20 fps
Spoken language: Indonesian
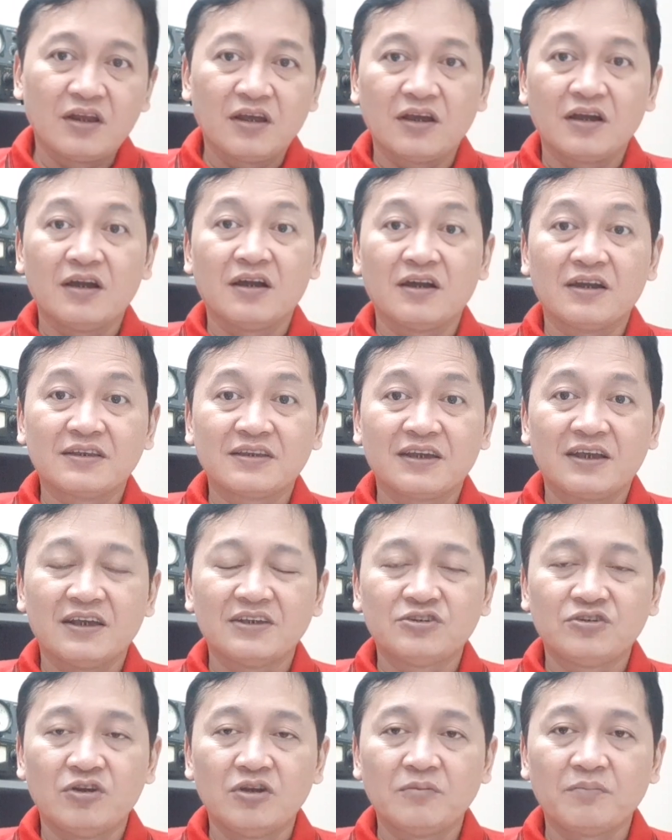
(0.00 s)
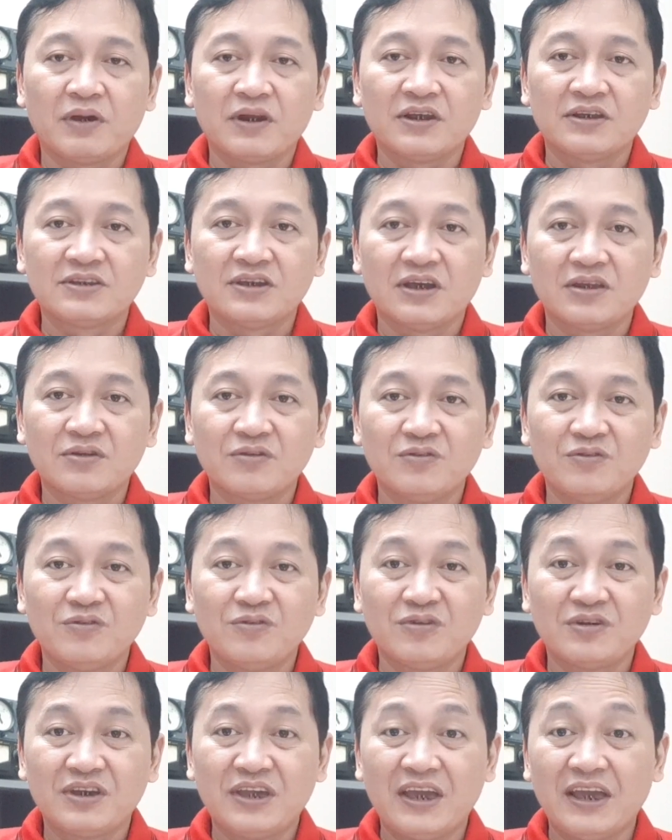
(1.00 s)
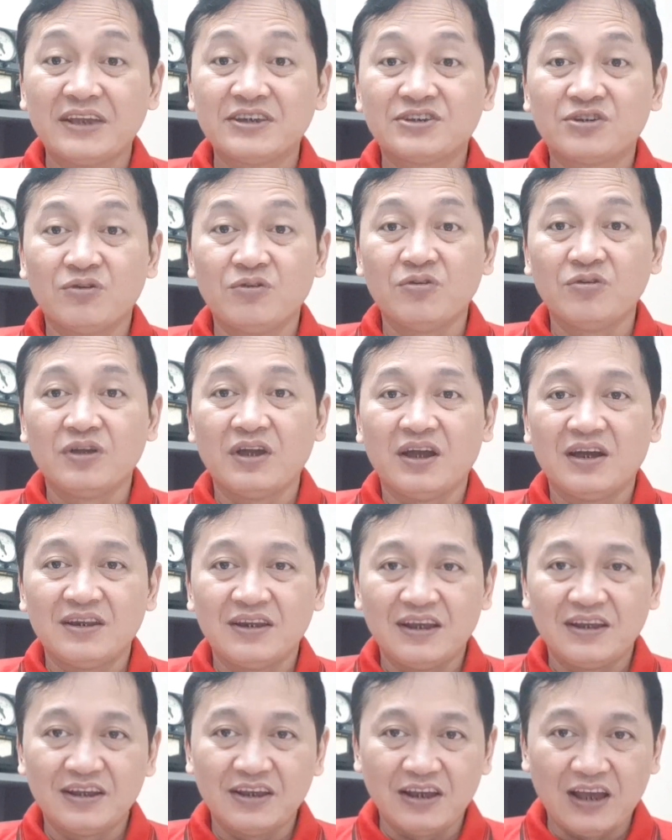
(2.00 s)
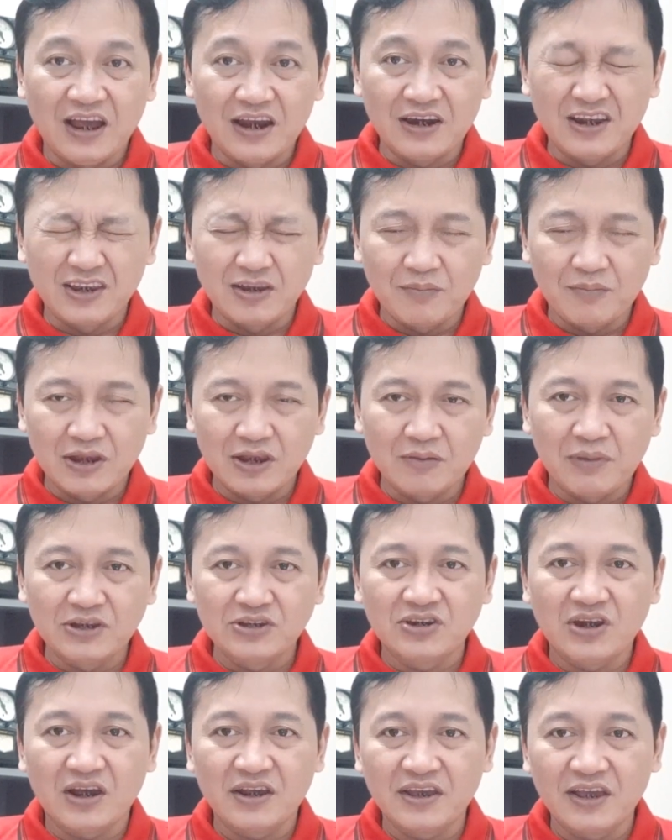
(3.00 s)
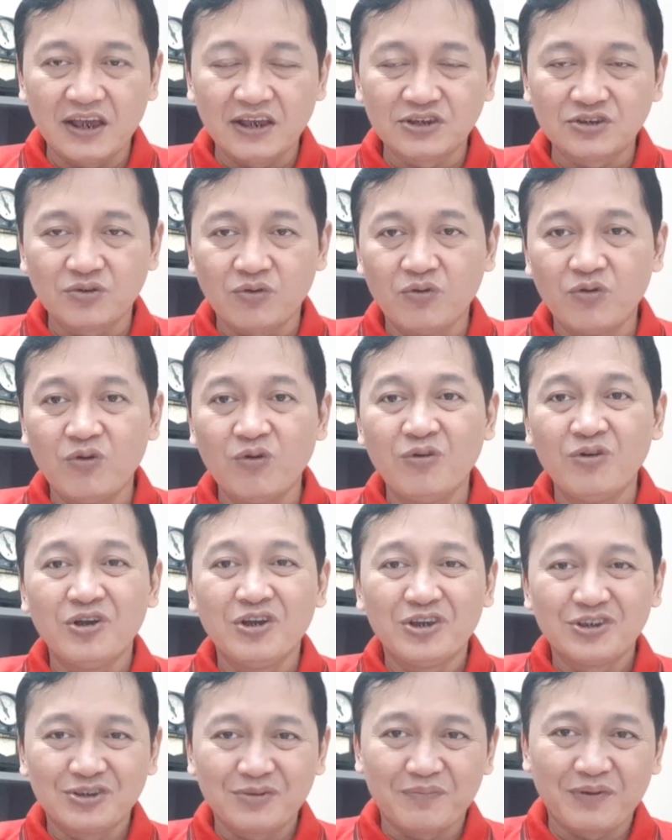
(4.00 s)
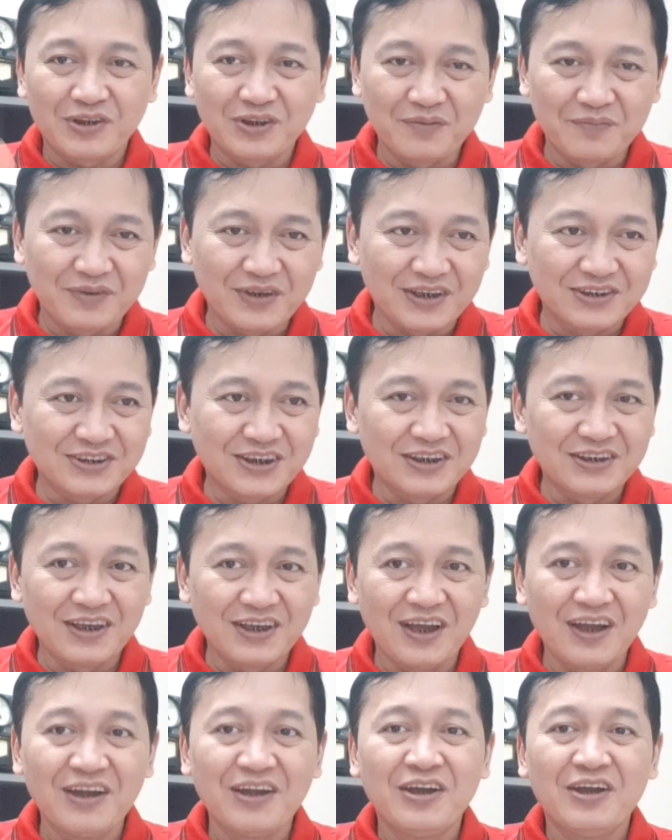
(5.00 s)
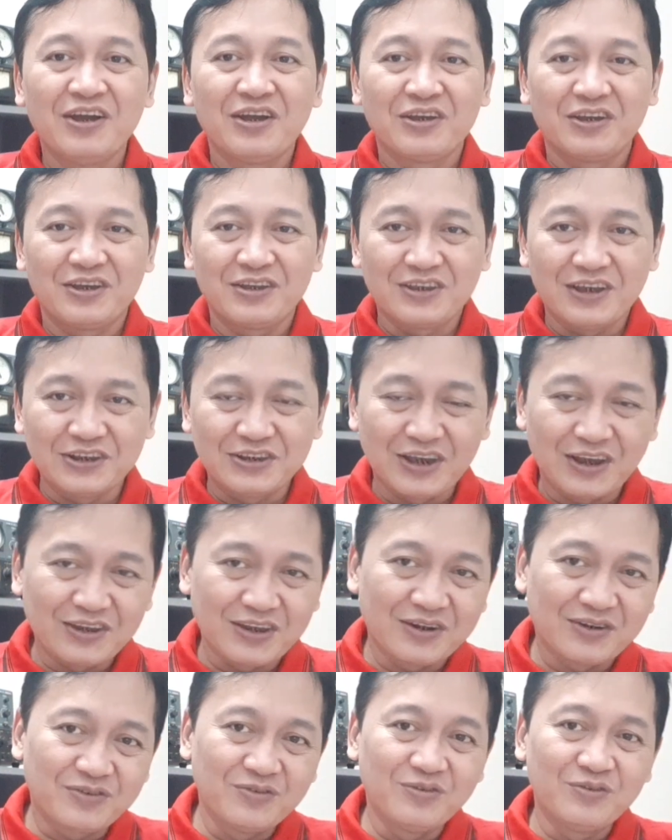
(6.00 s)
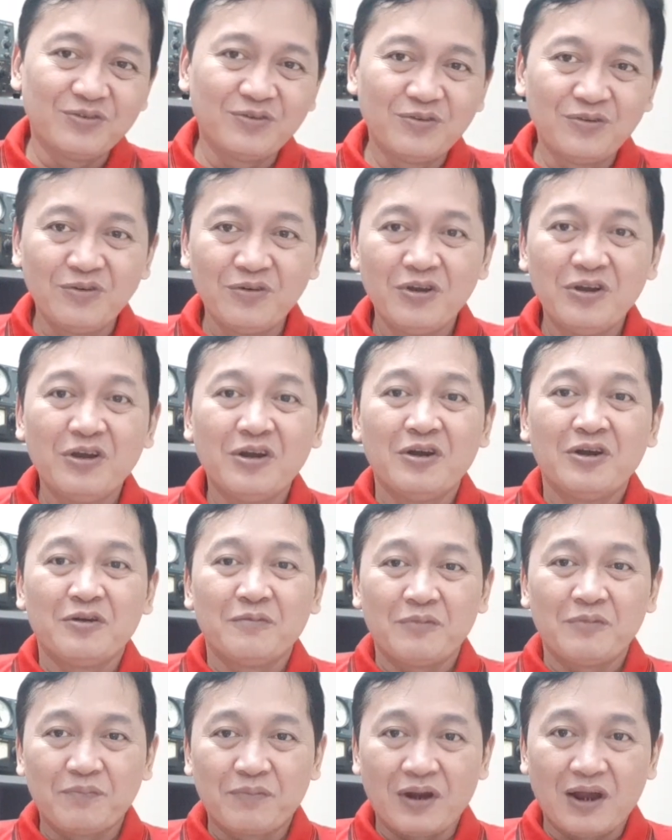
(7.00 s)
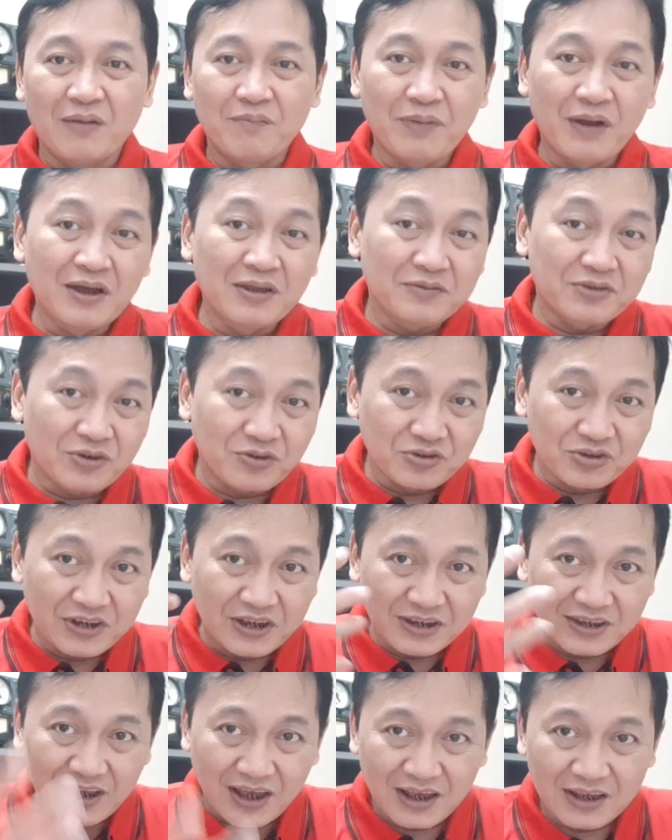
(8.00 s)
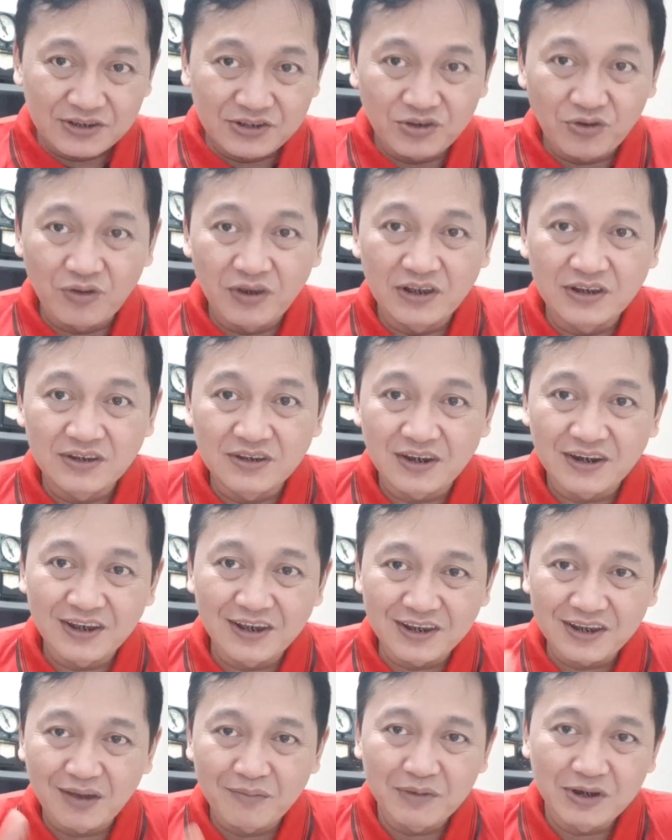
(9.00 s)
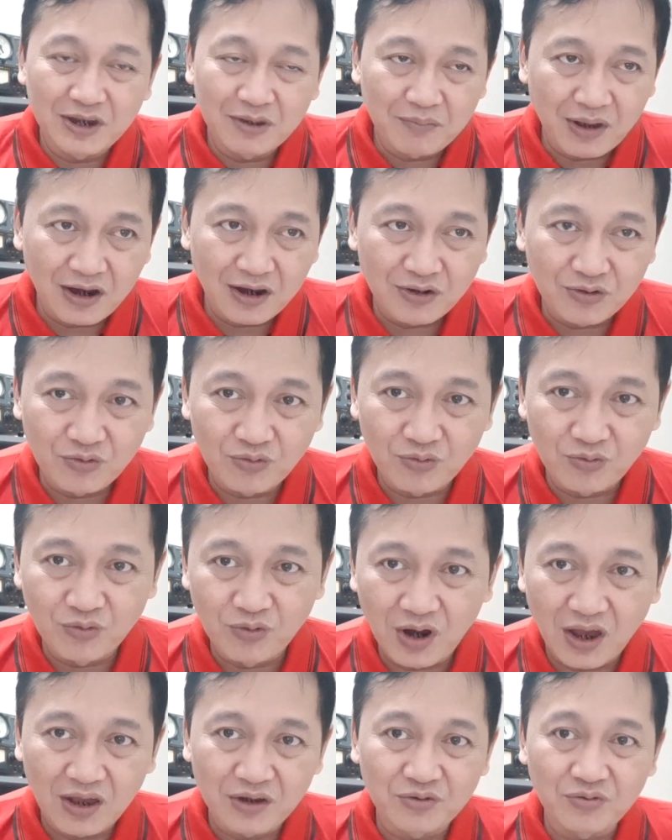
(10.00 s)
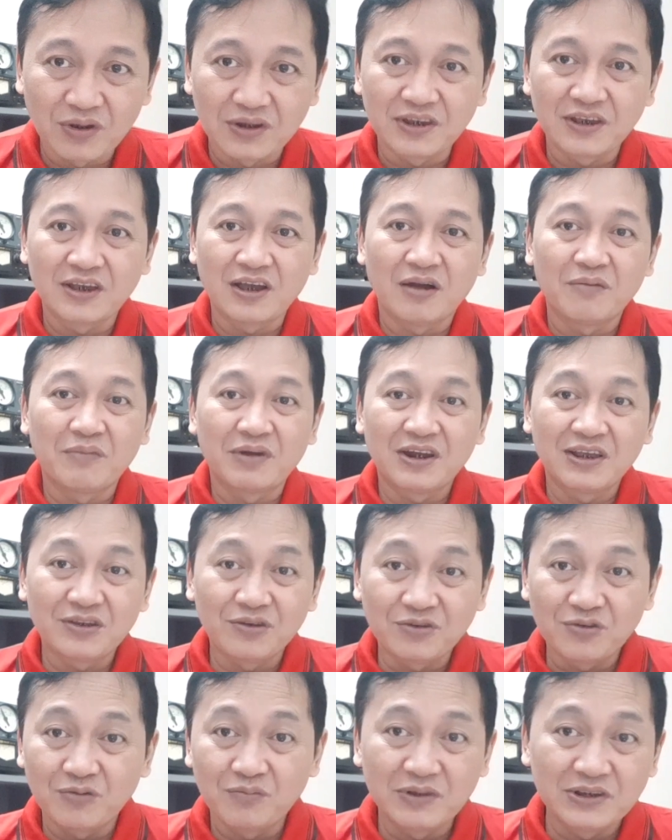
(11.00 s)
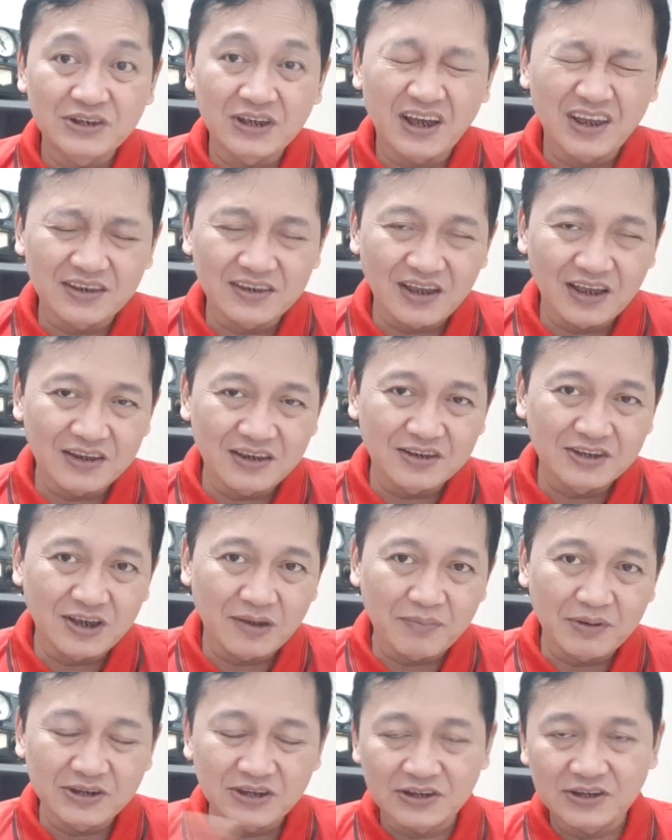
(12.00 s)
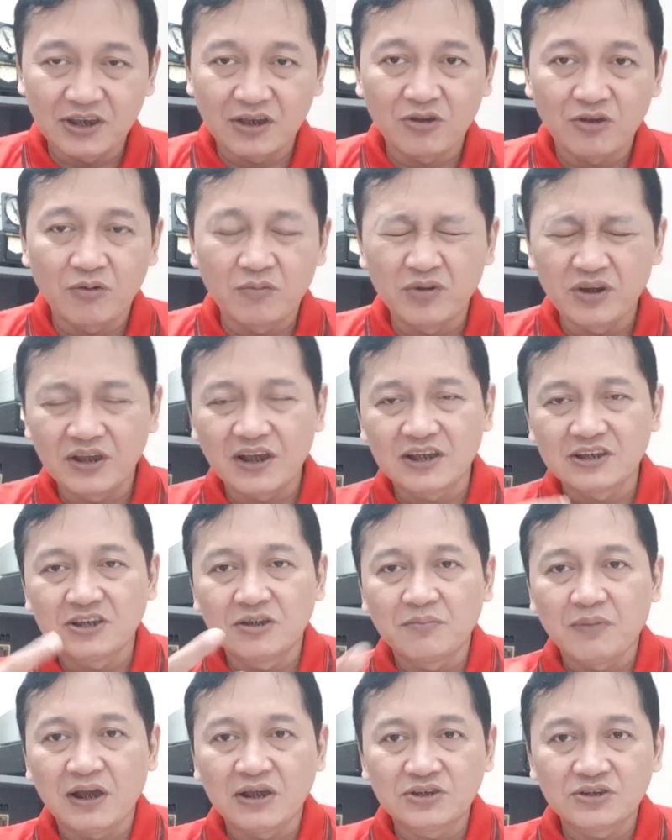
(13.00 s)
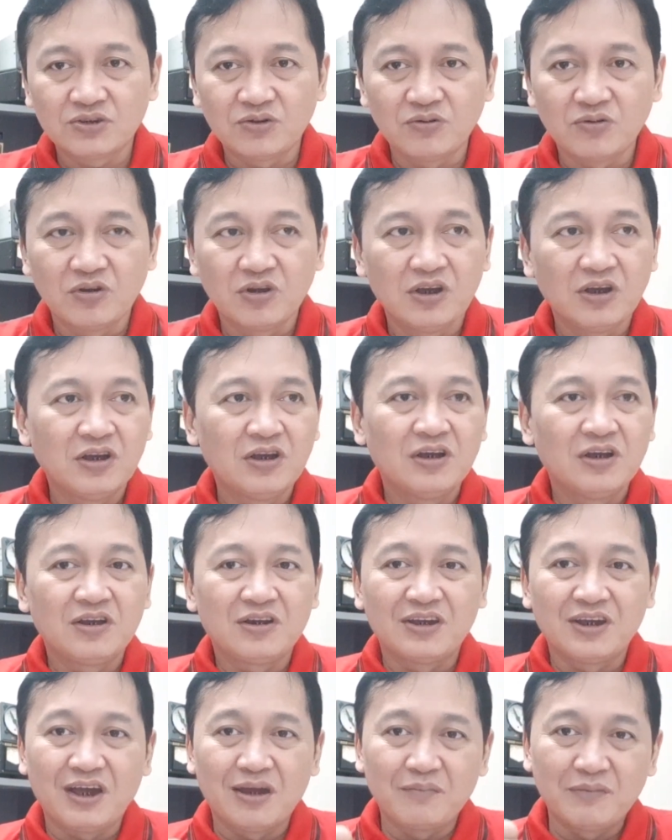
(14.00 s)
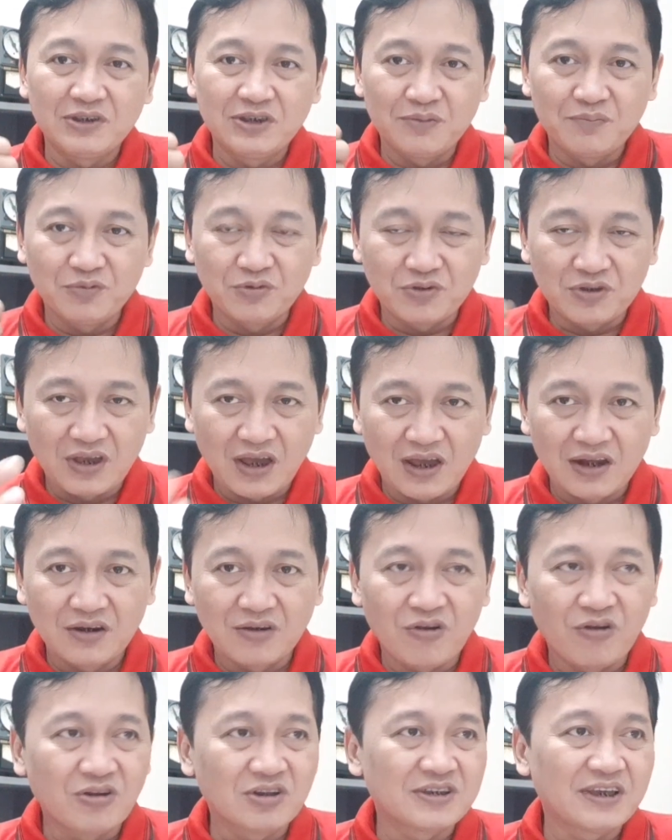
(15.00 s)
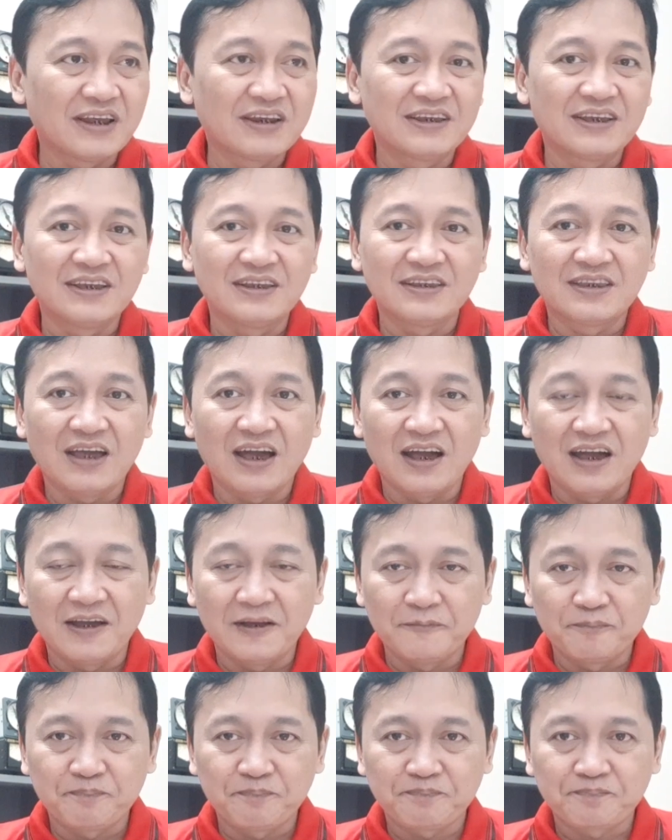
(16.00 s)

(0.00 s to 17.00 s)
ya, ketika join pada satu GSO ya, nah, ada teman-teman sedang GSO seperti biasanya kita catat dulu beberapa terus kita join. Jadi kita minimal nunggulah 2-3 menit untuk mencatat siapa saja yang komunikasi masuk dengan menyebutkan call sign kita.